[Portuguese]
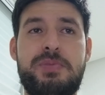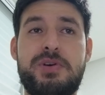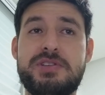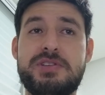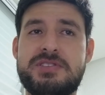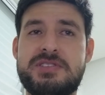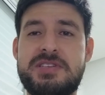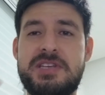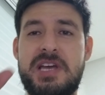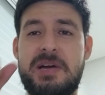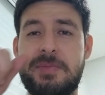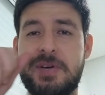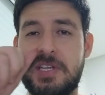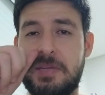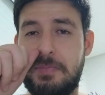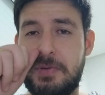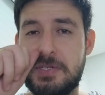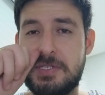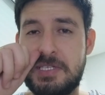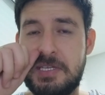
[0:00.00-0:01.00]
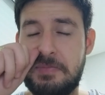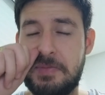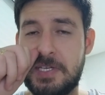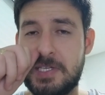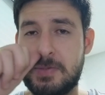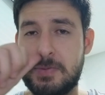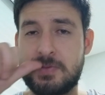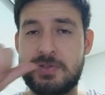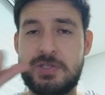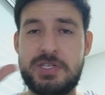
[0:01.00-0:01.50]
pode ser, Amanda, pode ser
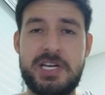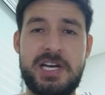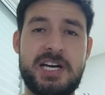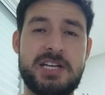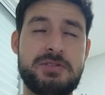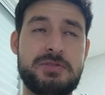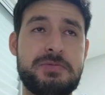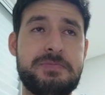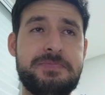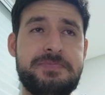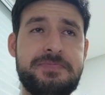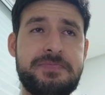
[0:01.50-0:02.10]
mesmo um teatro.